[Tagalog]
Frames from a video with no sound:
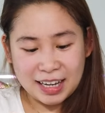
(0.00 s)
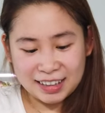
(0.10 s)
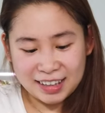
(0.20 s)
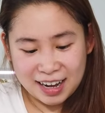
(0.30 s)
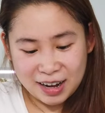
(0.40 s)

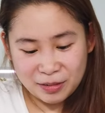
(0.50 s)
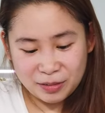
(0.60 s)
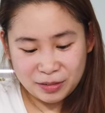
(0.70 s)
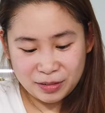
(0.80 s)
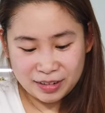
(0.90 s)
Ganda,
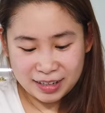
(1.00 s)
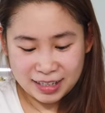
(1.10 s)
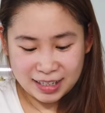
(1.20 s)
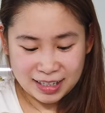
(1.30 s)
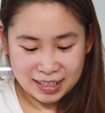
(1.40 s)
oh.
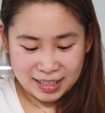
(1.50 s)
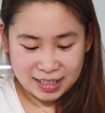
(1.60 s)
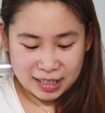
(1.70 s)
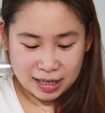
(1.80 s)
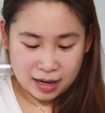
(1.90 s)

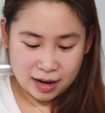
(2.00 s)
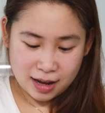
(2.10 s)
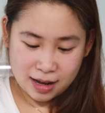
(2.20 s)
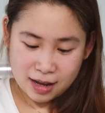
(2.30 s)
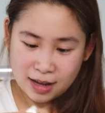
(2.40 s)

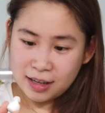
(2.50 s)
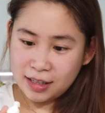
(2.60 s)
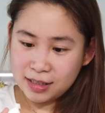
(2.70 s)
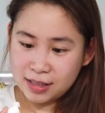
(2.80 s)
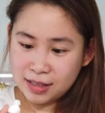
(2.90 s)

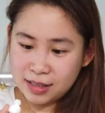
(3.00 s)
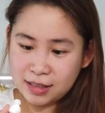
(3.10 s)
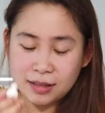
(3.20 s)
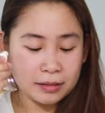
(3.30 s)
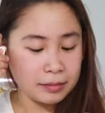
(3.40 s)
Nice.